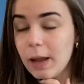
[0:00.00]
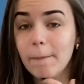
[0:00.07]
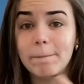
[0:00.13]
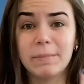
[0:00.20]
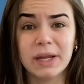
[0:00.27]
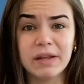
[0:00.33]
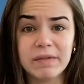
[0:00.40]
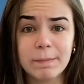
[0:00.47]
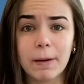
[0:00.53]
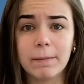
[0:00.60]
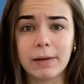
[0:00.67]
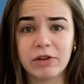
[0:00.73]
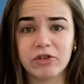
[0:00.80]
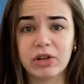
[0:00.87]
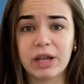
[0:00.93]

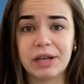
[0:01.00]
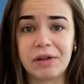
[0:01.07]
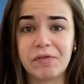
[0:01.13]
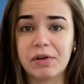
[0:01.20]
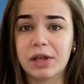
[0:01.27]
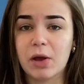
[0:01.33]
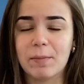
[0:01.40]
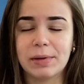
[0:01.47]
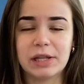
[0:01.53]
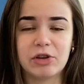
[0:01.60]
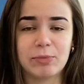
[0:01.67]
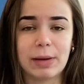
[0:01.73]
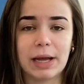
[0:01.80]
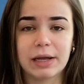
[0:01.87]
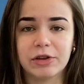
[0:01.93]
Principalmente da Nivea, que é uma
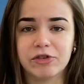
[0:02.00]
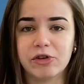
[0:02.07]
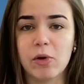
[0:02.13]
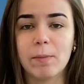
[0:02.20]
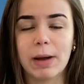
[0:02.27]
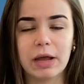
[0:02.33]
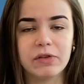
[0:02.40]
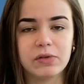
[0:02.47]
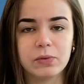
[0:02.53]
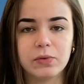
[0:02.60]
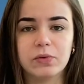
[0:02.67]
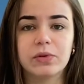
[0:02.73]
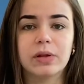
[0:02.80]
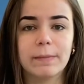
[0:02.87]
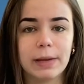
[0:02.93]
das marcas que eu mais
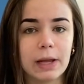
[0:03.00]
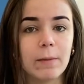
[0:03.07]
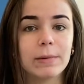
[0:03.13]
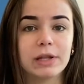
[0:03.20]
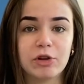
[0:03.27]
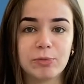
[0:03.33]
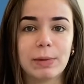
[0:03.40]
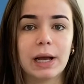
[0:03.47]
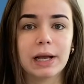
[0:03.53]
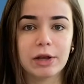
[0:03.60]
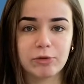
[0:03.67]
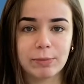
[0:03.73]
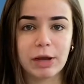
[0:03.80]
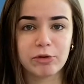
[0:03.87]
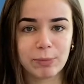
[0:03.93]
uso e também é uma das
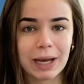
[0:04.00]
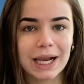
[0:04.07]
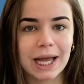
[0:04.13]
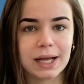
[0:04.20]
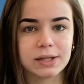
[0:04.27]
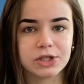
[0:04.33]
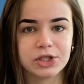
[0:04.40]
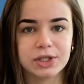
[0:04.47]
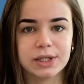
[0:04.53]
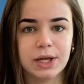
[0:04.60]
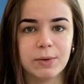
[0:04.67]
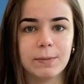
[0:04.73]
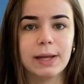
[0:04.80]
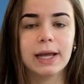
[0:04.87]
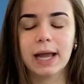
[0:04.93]
marcas mais baratas que
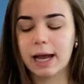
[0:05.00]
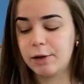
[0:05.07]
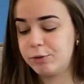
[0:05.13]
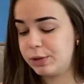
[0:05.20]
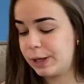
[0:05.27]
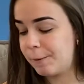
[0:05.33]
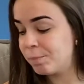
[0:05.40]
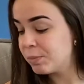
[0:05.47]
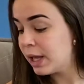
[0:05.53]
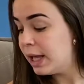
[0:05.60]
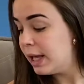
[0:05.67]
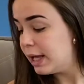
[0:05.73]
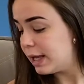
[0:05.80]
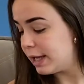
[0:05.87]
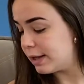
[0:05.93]
tem no mercado, né?
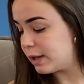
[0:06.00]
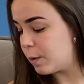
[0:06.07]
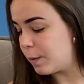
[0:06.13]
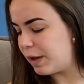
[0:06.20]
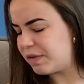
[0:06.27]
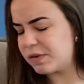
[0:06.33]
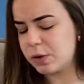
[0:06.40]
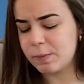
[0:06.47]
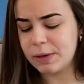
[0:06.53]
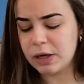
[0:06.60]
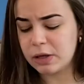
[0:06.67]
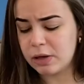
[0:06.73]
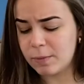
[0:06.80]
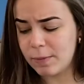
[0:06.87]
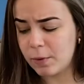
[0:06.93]
Então esse, se eu não me
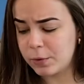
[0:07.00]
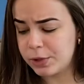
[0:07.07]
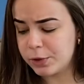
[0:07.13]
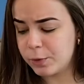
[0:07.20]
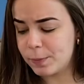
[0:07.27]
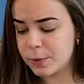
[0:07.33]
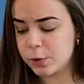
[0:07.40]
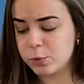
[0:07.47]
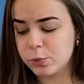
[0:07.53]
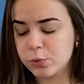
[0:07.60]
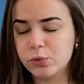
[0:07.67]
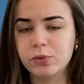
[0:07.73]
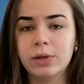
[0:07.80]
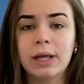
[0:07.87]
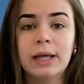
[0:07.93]
engano, é o meu único
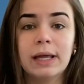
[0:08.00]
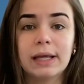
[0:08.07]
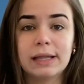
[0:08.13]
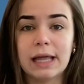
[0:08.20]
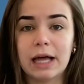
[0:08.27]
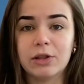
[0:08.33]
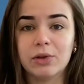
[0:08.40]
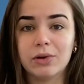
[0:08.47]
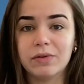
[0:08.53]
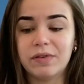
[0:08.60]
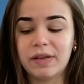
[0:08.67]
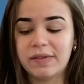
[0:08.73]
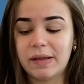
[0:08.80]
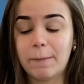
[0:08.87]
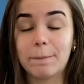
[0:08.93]
produto da
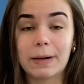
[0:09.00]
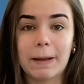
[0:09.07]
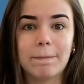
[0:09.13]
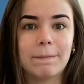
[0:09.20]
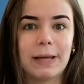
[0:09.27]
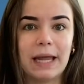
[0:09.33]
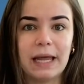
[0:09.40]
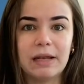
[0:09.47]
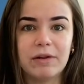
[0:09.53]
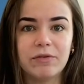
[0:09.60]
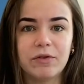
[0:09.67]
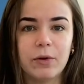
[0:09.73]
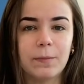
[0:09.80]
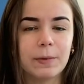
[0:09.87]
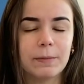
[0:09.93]
Dove, assim, pra pele.
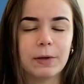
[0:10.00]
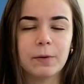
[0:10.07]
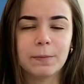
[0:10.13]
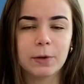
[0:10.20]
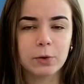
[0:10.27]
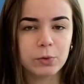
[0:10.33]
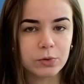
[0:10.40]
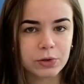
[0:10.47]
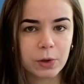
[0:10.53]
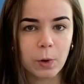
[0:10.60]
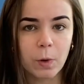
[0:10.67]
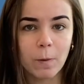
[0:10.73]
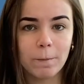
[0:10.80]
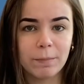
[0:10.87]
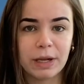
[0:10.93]
Foi o primeiro produto que eu
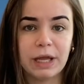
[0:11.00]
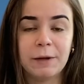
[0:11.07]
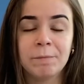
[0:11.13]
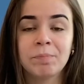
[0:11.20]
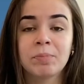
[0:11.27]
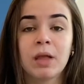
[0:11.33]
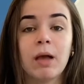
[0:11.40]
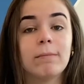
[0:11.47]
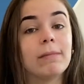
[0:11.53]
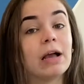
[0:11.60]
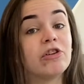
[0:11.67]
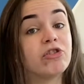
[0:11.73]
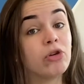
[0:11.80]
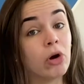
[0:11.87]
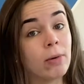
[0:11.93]
comprei.
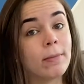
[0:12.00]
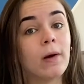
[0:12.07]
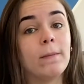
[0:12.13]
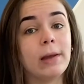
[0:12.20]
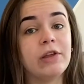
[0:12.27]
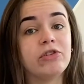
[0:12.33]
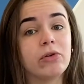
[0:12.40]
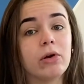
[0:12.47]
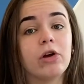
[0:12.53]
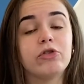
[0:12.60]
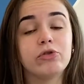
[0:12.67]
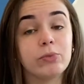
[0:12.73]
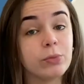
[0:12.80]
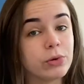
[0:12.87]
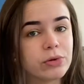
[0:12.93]
Mas normalmente eu
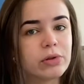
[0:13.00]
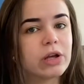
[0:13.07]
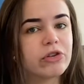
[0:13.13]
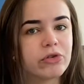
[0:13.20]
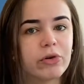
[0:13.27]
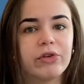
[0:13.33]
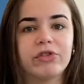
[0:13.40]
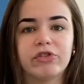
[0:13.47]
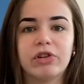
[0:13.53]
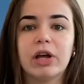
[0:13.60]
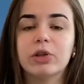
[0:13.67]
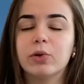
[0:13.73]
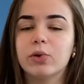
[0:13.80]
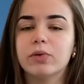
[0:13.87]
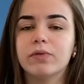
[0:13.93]
gosto muito das coisas da
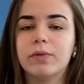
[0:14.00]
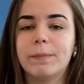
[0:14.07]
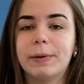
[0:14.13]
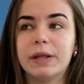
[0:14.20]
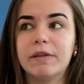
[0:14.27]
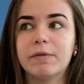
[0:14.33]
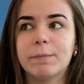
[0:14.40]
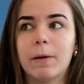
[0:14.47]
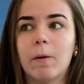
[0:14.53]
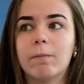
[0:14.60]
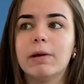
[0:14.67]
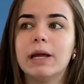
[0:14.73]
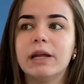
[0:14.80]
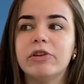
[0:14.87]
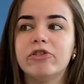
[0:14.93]
Dove,
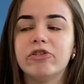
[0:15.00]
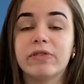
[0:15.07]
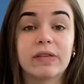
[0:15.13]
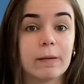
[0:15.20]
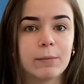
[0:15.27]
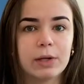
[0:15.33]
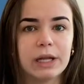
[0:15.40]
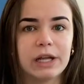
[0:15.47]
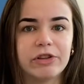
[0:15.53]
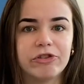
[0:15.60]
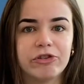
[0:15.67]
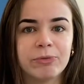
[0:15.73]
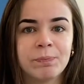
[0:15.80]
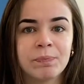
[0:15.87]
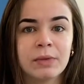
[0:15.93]
principalmente
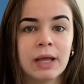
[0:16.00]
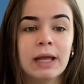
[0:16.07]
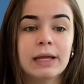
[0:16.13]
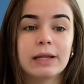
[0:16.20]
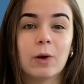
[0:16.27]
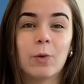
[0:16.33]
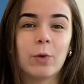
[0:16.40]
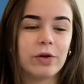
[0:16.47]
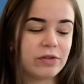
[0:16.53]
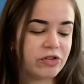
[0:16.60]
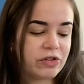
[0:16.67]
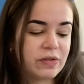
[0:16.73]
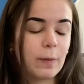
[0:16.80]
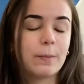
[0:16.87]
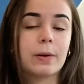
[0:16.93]
sabonete. Então coisas
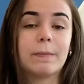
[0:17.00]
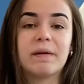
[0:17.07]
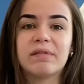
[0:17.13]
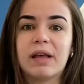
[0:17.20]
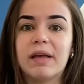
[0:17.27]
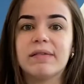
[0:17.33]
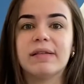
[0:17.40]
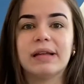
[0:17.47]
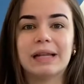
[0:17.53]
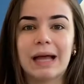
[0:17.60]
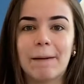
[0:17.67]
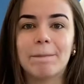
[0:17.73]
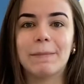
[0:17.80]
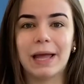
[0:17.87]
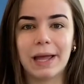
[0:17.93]
que são pra passar, assim,
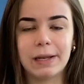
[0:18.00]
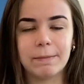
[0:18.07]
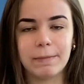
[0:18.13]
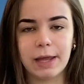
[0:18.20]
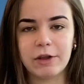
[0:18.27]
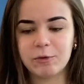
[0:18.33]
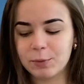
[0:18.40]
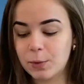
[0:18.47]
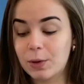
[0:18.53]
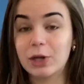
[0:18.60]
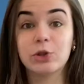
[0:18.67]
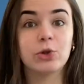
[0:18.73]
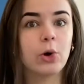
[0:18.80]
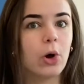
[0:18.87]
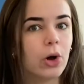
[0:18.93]
na pele mesmo. Eu
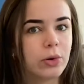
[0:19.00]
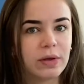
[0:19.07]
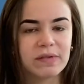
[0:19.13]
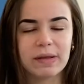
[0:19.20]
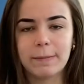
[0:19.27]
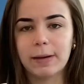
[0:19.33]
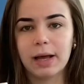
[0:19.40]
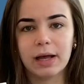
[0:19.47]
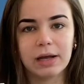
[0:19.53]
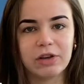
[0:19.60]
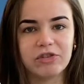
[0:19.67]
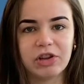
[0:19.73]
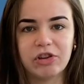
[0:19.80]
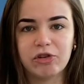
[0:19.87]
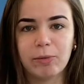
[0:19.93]
adoro essa marca,
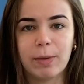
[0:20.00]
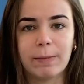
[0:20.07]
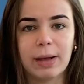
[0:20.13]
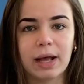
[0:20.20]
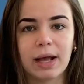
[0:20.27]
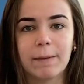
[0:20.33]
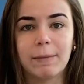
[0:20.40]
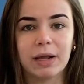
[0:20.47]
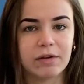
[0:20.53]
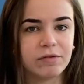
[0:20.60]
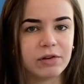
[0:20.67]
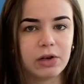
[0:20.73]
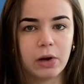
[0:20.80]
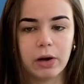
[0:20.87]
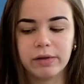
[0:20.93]
gente. É uma marca
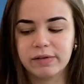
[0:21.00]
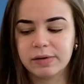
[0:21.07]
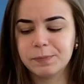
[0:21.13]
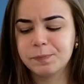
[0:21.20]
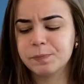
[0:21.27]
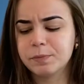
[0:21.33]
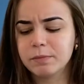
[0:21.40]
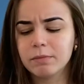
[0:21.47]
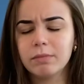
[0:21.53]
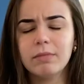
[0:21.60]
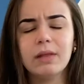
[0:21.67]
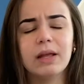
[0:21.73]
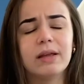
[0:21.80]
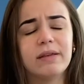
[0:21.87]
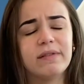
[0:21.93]
maravilhosa.
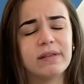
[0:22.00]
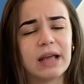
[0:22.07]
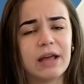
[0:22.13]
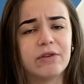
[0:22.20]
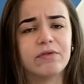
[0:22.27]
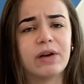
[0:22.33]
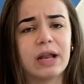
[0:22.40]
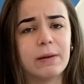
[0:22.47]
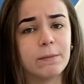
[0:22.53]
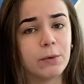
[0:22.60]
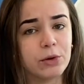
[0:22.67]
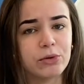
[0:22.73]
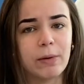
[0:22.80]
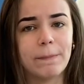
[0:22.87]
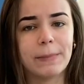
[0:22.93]
E sério, vale
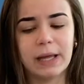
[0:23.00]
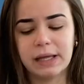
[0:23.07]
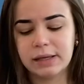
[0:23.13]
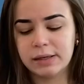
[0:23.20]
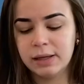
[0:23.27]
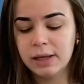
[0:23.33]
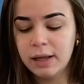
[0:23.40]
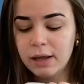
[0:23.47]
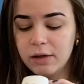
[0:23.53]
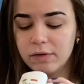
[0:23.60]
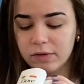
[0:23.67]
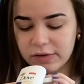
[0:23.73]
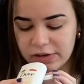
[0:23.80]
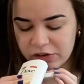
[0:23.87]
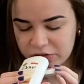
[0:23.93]
muito a pena
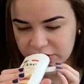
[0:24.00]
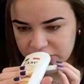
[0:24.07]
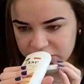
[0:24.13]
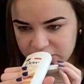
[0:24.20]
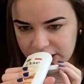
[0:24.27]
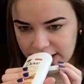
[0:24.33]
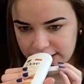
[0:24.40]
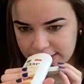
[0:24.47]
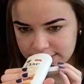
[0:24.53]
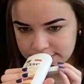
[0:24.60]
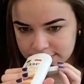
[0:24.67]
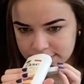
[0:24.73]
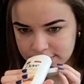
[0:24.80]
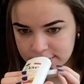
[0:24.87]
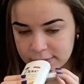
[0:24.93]
vocês testarem.
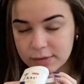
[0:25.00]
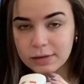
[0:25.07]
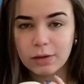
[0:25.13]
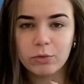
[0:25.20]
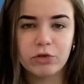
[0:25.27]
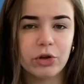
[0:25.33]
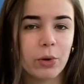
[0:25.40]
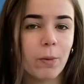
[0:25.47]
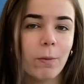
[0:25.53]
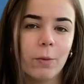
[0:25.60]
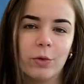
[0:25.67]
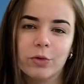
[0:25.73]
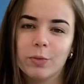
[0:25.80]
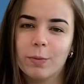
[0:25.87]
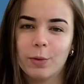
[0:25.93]
Tem um cheiro
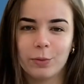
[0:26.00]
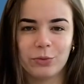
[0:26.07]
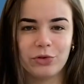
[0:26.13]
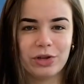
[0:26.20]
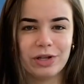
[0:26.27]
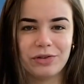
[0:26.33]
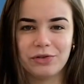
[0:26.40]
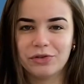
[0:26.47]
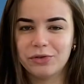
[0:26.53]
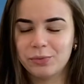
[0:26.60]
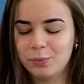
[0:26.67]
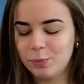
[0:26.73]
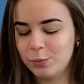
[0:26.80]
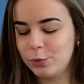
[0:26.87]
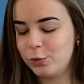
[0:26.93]
muito bom, gente.
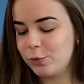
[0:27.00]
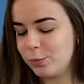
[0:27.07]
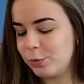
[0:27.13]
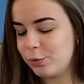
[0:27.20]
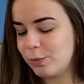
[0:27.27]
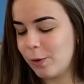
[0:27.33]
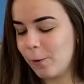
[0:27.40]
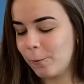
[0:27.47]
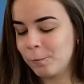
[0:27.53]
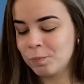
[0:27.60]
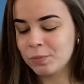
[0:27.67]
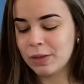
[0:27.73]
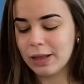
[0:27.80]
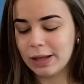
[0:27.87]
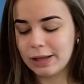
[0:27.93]
Muito, muito bom.
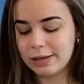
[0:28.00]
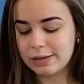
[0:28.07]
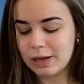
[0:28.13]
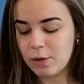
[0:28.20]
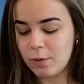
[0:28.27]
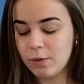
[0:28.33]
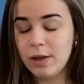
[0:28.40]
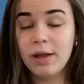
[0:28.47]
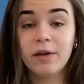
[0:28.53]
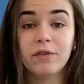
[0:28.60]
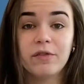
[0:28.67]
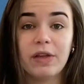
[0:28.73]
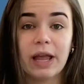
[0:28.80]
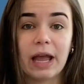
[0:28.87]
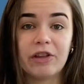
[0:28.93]
Então,
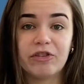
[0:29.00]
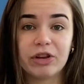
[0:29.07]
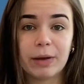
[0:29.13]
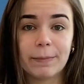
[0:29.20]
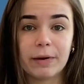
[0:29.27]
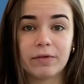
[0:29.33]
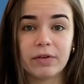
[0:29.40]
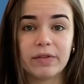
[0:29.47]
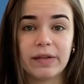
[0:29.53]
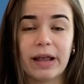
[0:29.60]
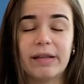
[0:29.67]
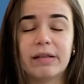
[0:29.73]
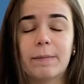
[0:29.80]
fica a dica para vocês.